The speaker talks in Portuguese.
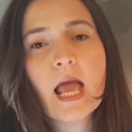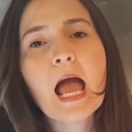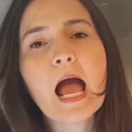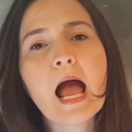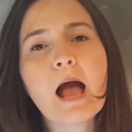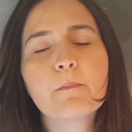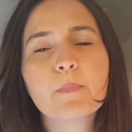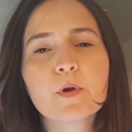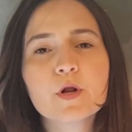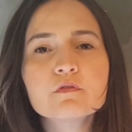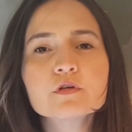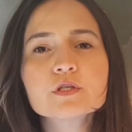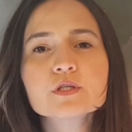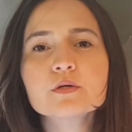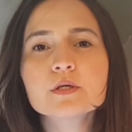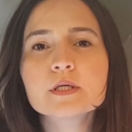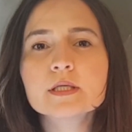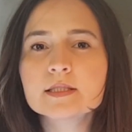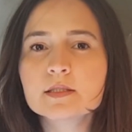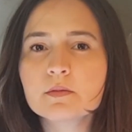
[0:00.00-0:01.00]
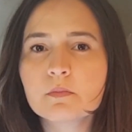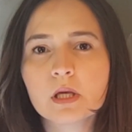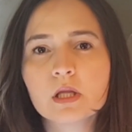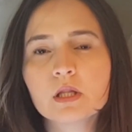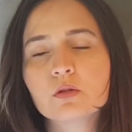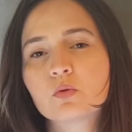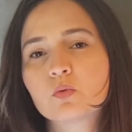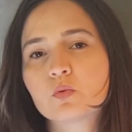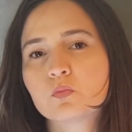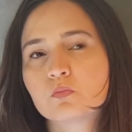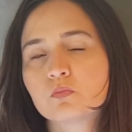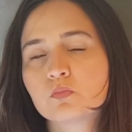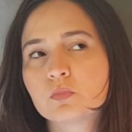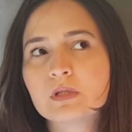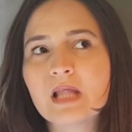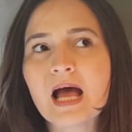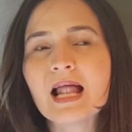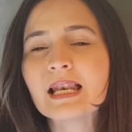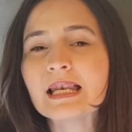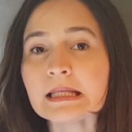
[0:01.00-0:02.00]
A prova de conhecimento
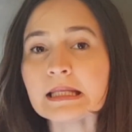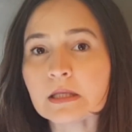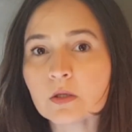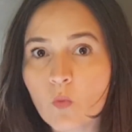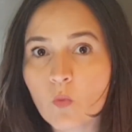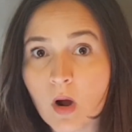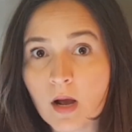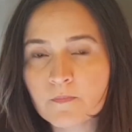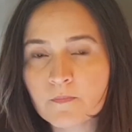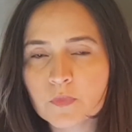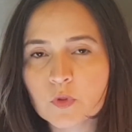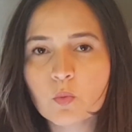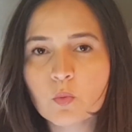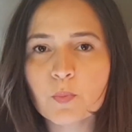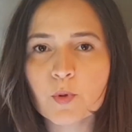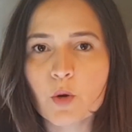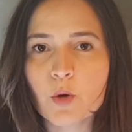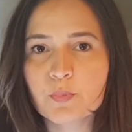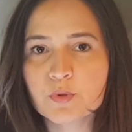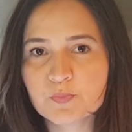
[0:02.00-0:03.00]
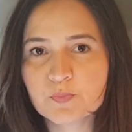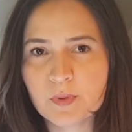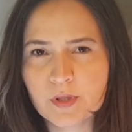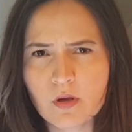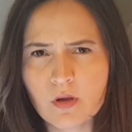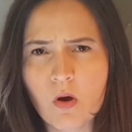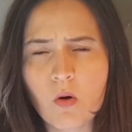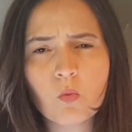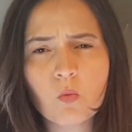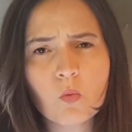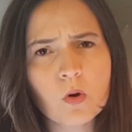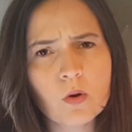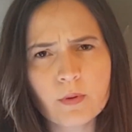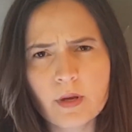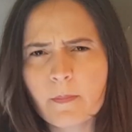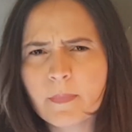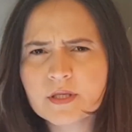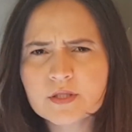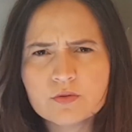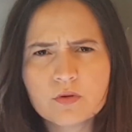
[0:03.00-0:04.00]
da língua do próprio espanhol,
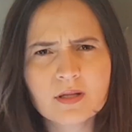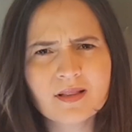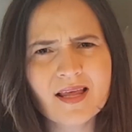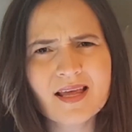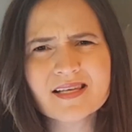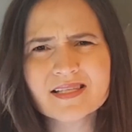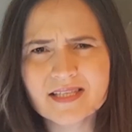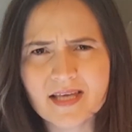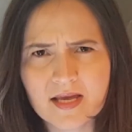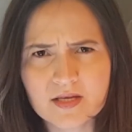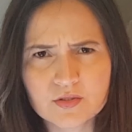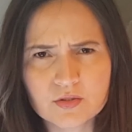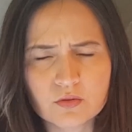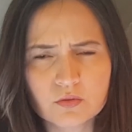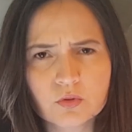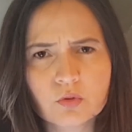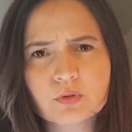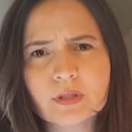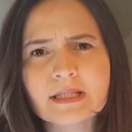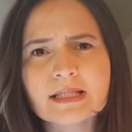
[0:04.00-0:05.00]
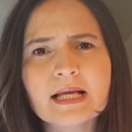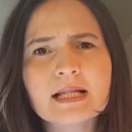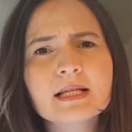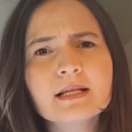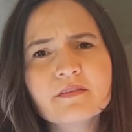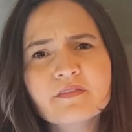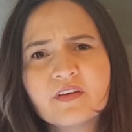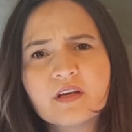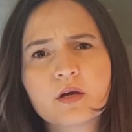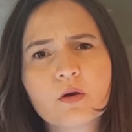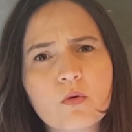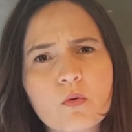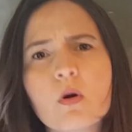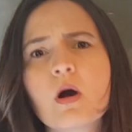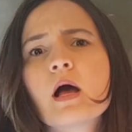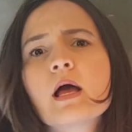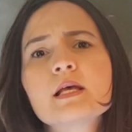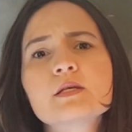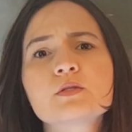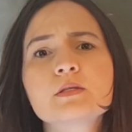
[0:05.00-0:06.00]
qualquer pessoa tem acesso, não tem nada a ver com a
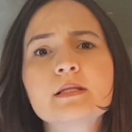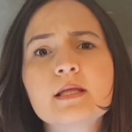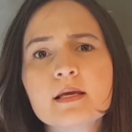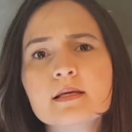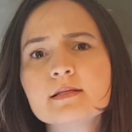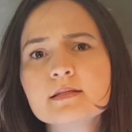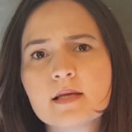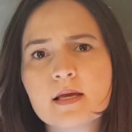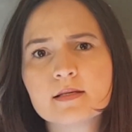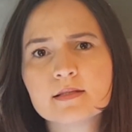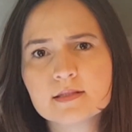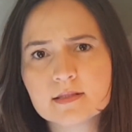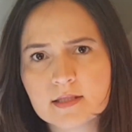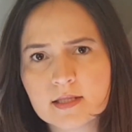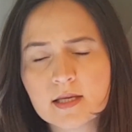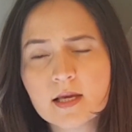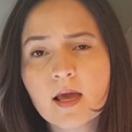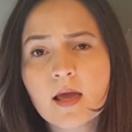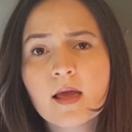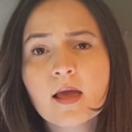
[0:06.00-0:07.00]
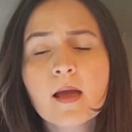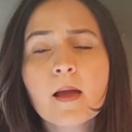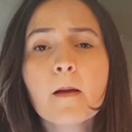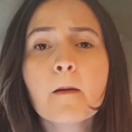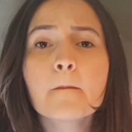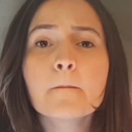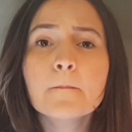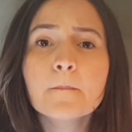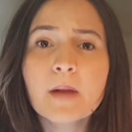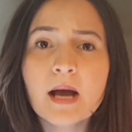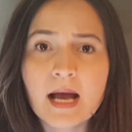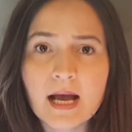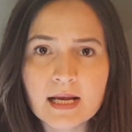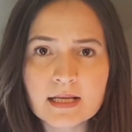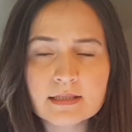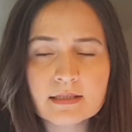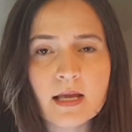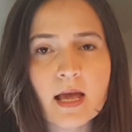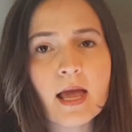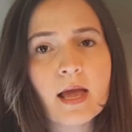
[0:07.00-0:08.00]
residência em si,
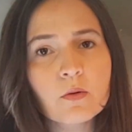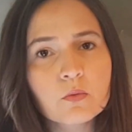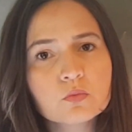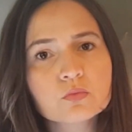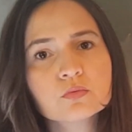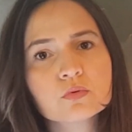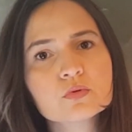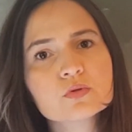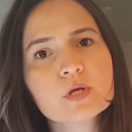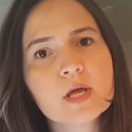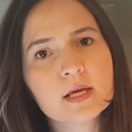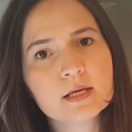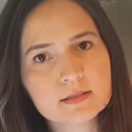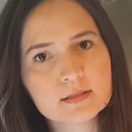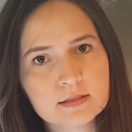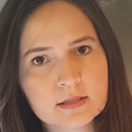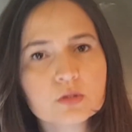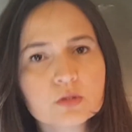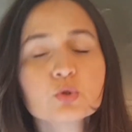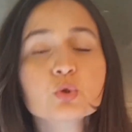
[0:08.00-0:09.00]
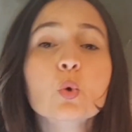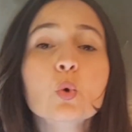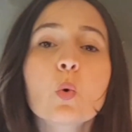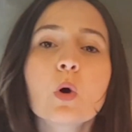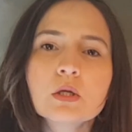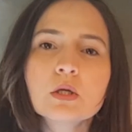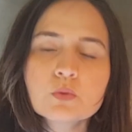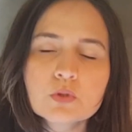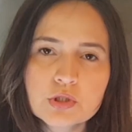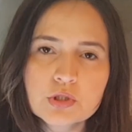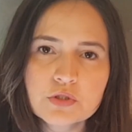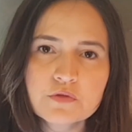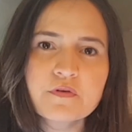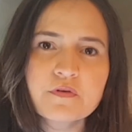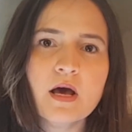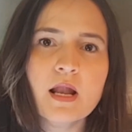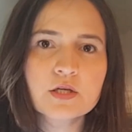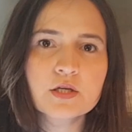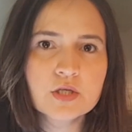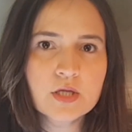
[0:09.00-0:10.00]
mas é um dos requisitos quando a gente
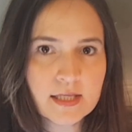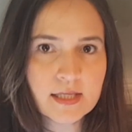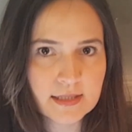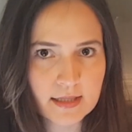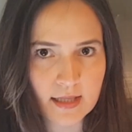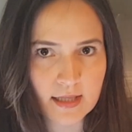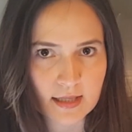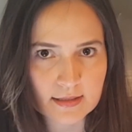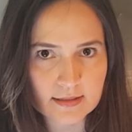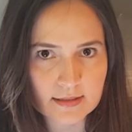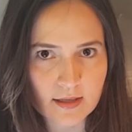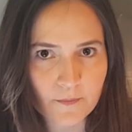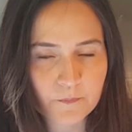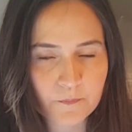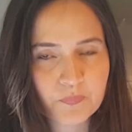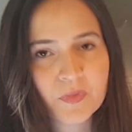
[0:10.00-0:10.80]
fala de residência.